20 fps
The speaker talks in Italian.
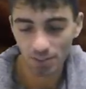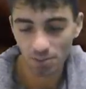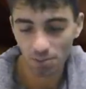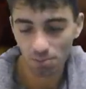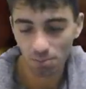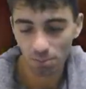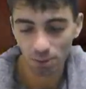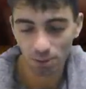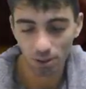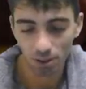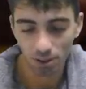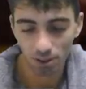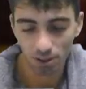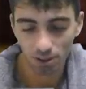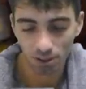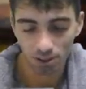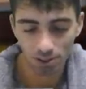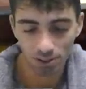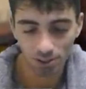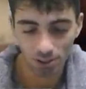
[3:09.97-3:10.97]
un po'
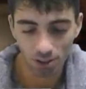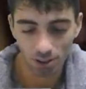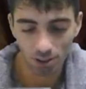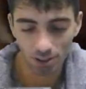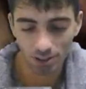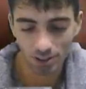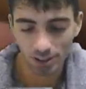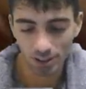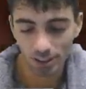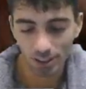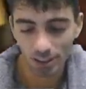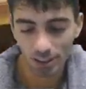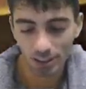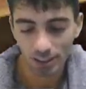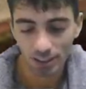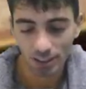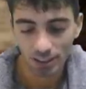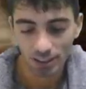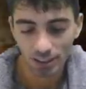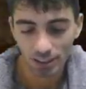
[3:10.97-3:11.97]
not stonks.
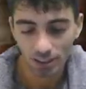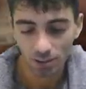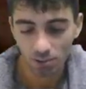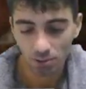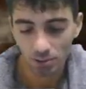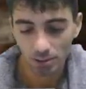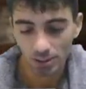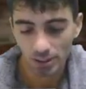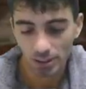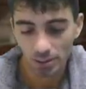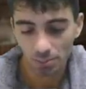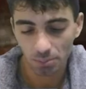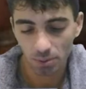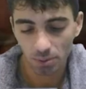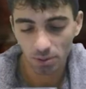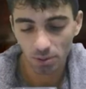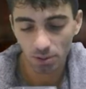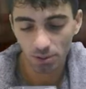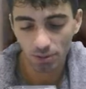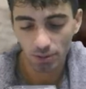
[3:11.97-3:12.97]
Questi
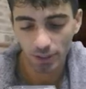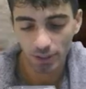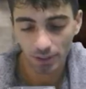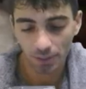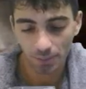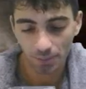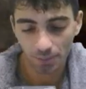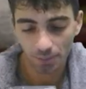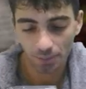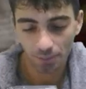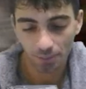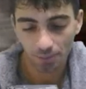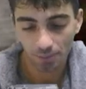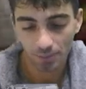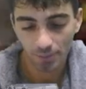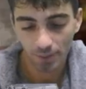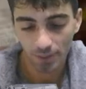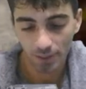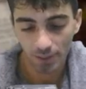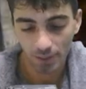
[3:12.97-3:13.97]
polveri,
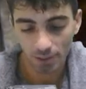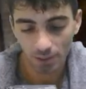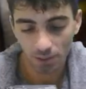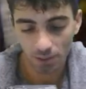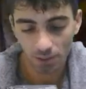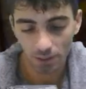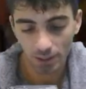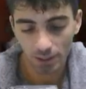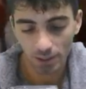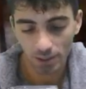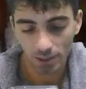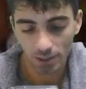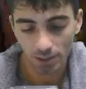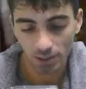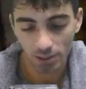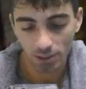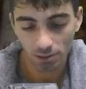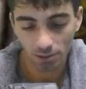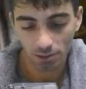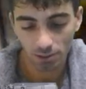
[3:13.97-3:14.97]

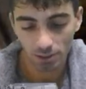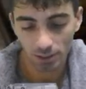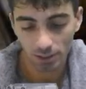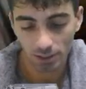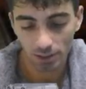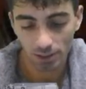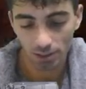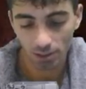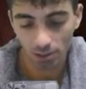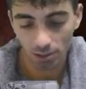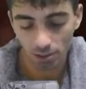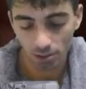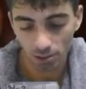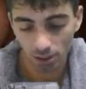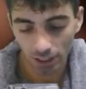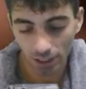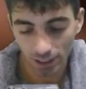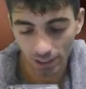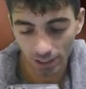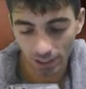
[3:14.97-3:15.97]
questo, questo, sto
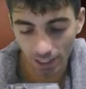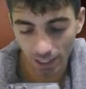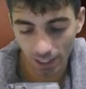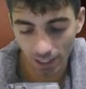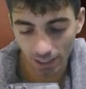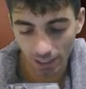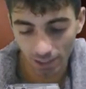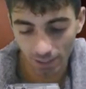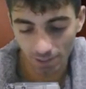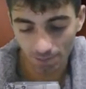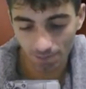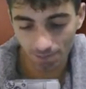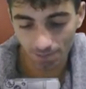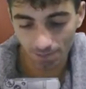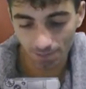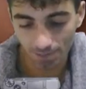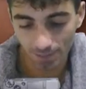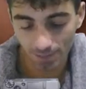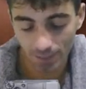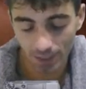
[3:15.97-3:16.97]
cardinale
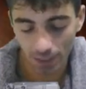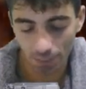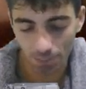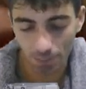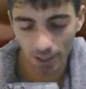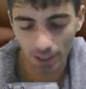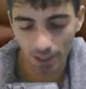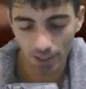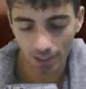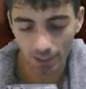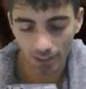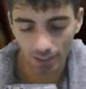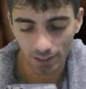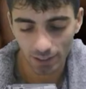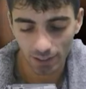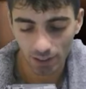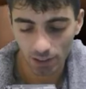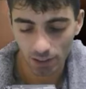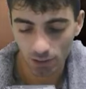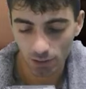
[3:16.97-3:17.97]
da pack,
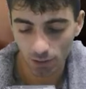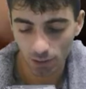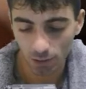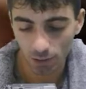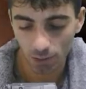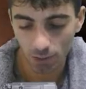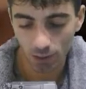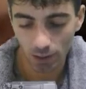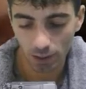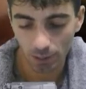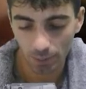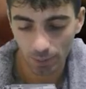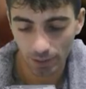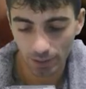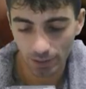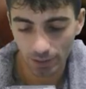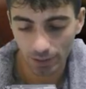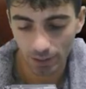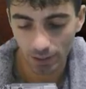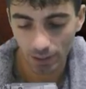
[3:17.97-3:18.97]

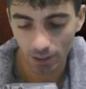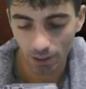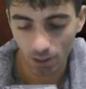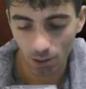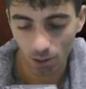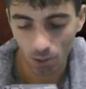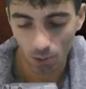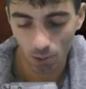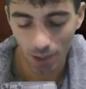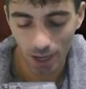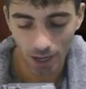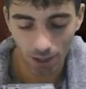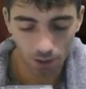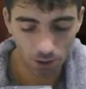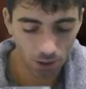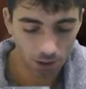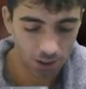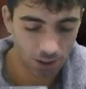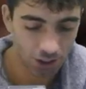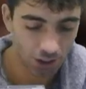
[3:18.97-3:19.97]
sfortunatamente, con un
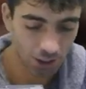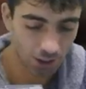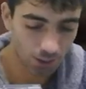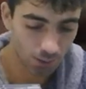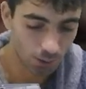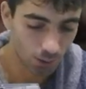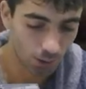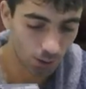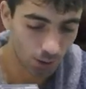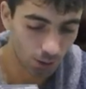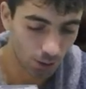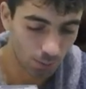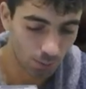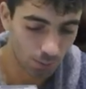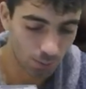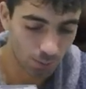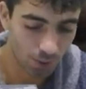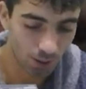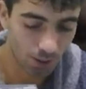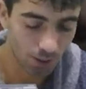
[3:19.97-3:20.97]
angolo che ci ha creduto
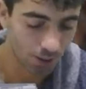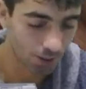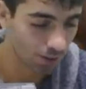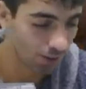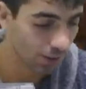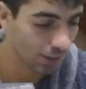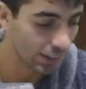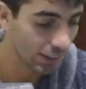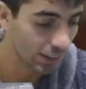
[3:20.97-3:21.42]
troppo poco.